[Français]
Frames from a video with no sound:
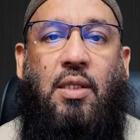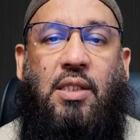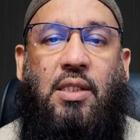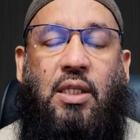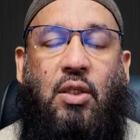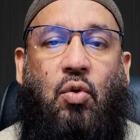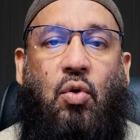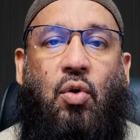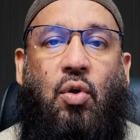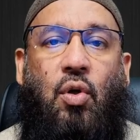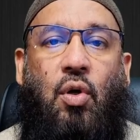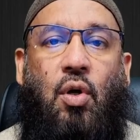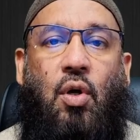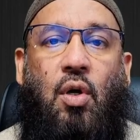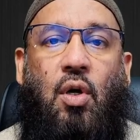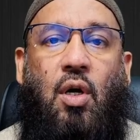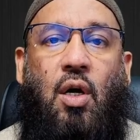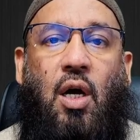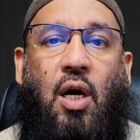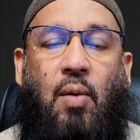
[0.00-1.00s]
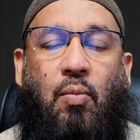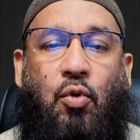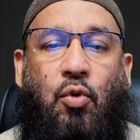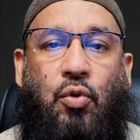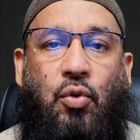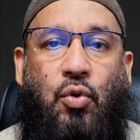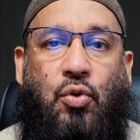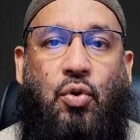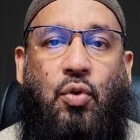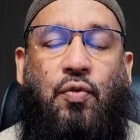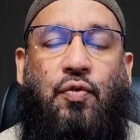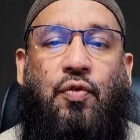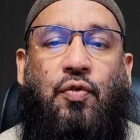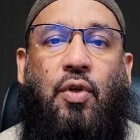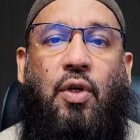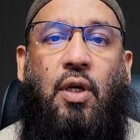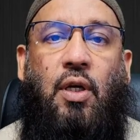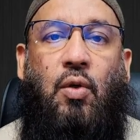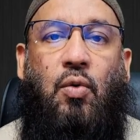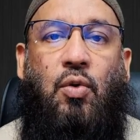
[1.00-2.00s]
ainsi que Abu Yusuf
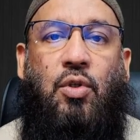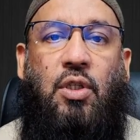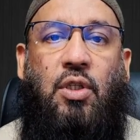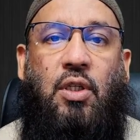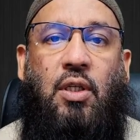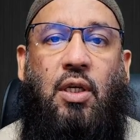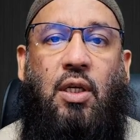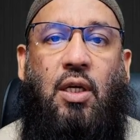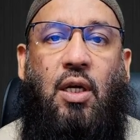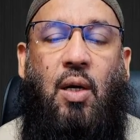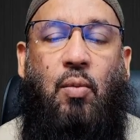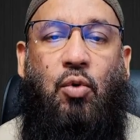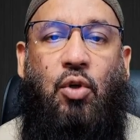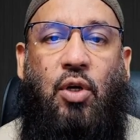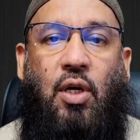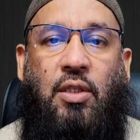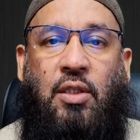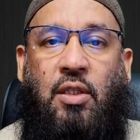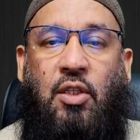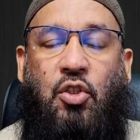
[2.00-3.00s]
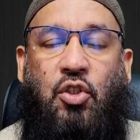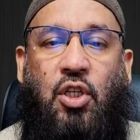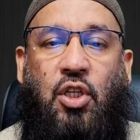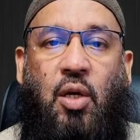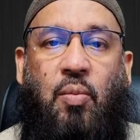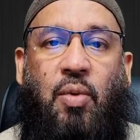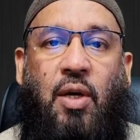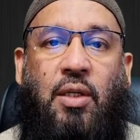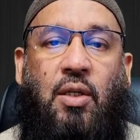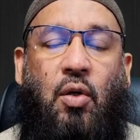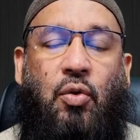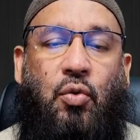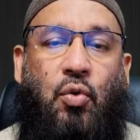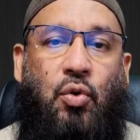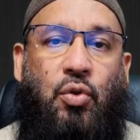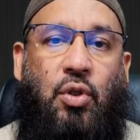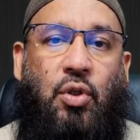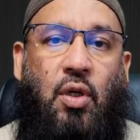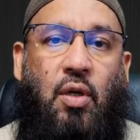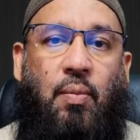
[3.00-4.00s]
et aussi Abu Hassan al-Shaybani, entre
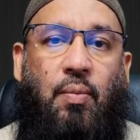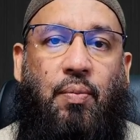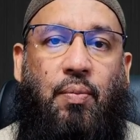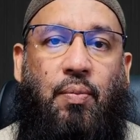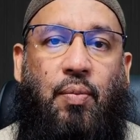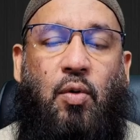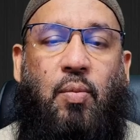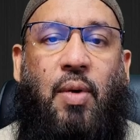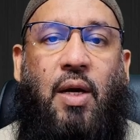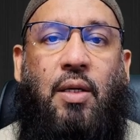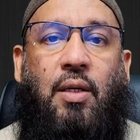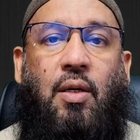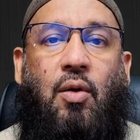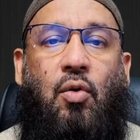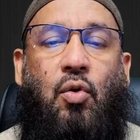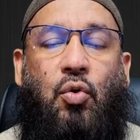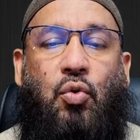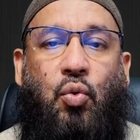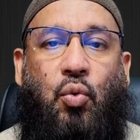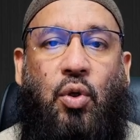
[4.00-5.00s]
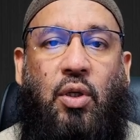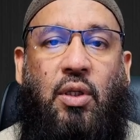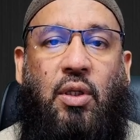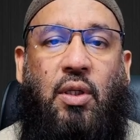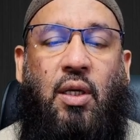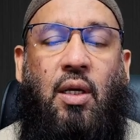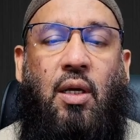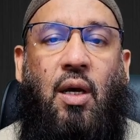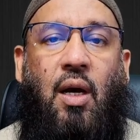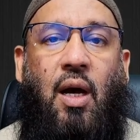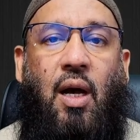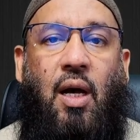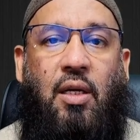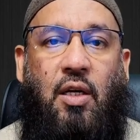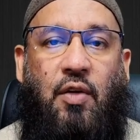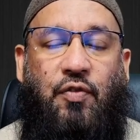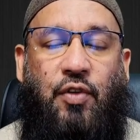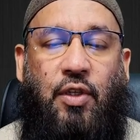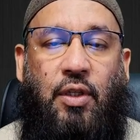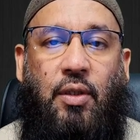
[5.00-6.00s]
autres, pour l'autorité
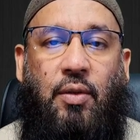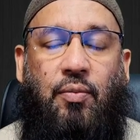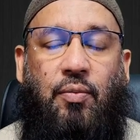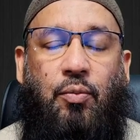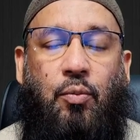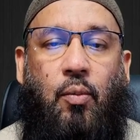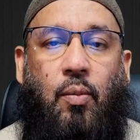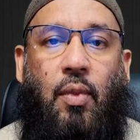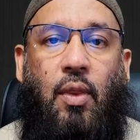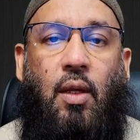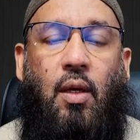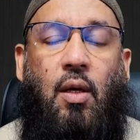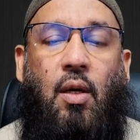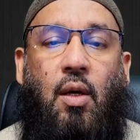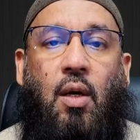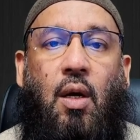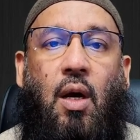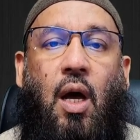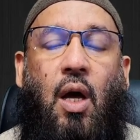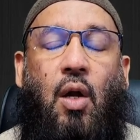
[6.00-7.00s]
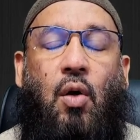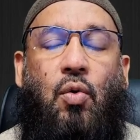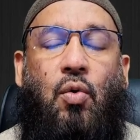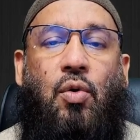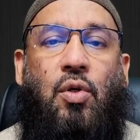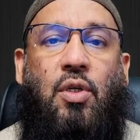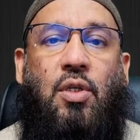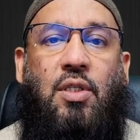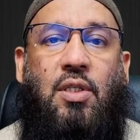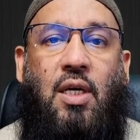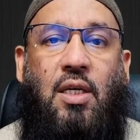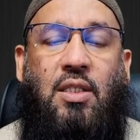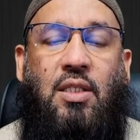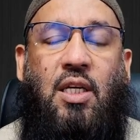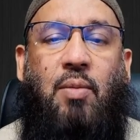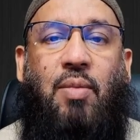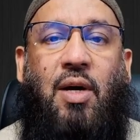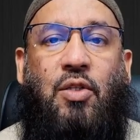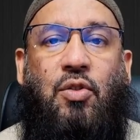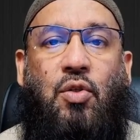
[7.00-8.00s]
hanafite. Alors, ça
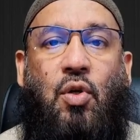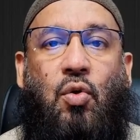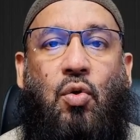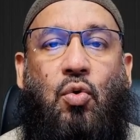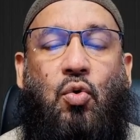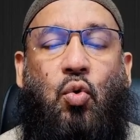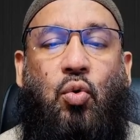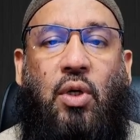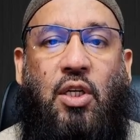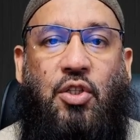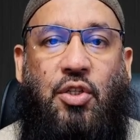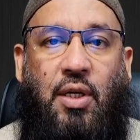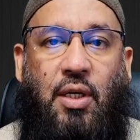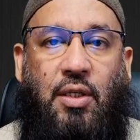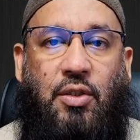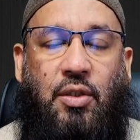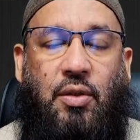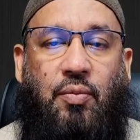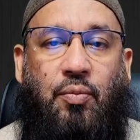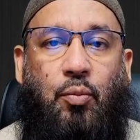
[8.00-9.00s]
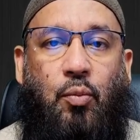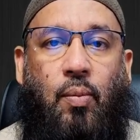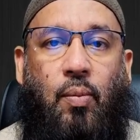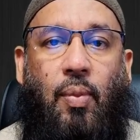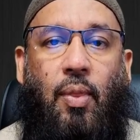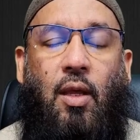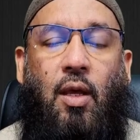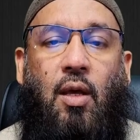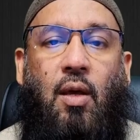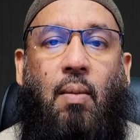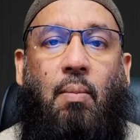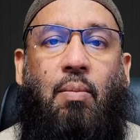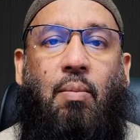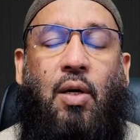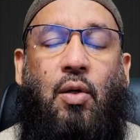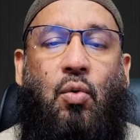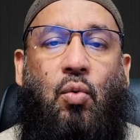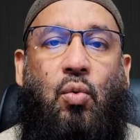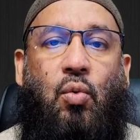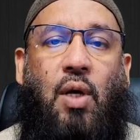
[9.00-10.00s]
c'est basant les autres recherches.
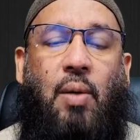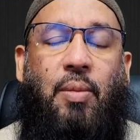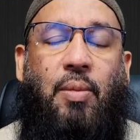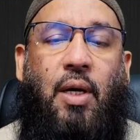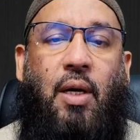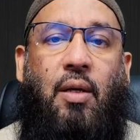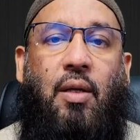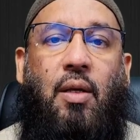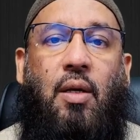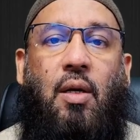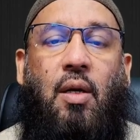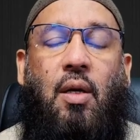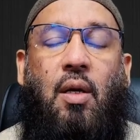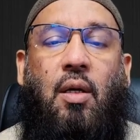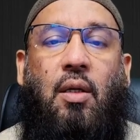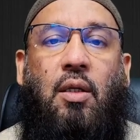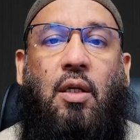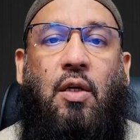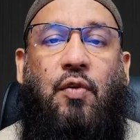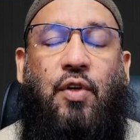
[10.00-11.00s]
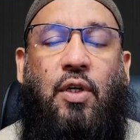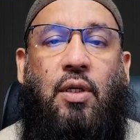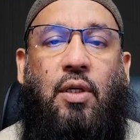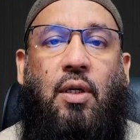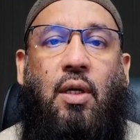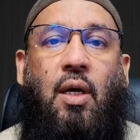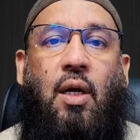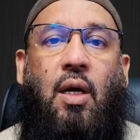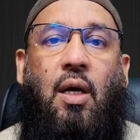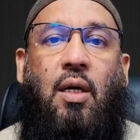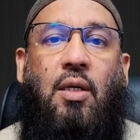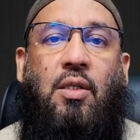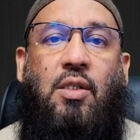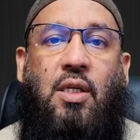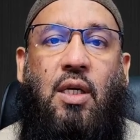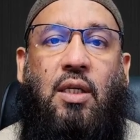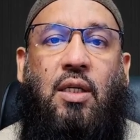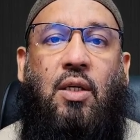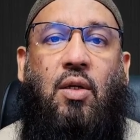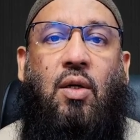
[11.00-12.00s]
Ban ulama, qui fin euh,
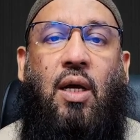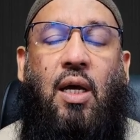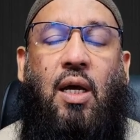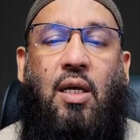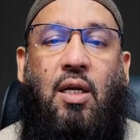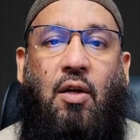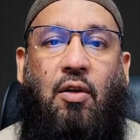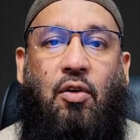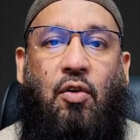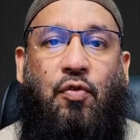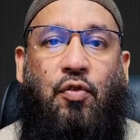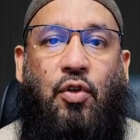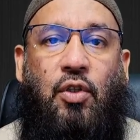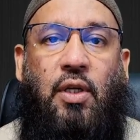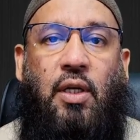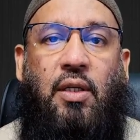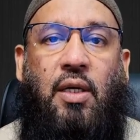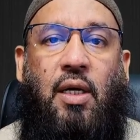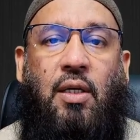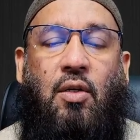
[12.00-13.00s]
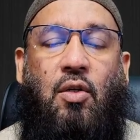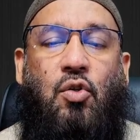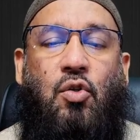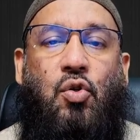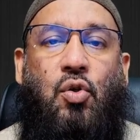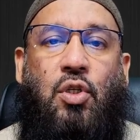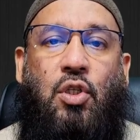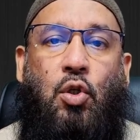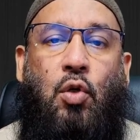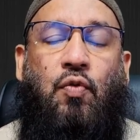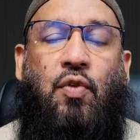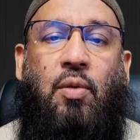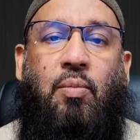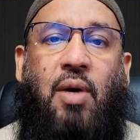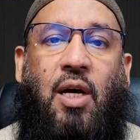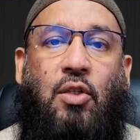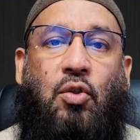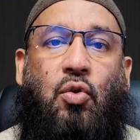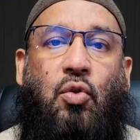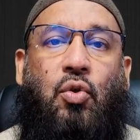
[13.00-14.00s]
dire a un Raf al je suis une
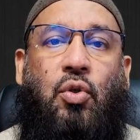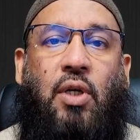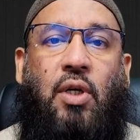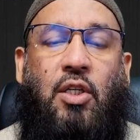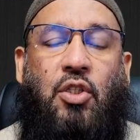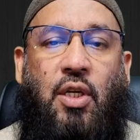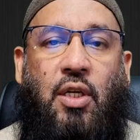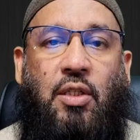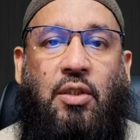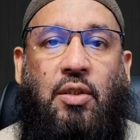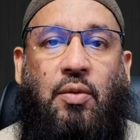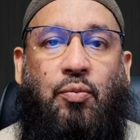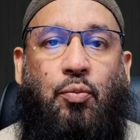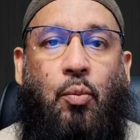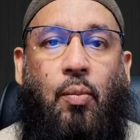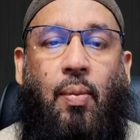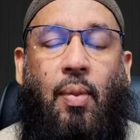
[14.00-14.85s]
base les autres recherches.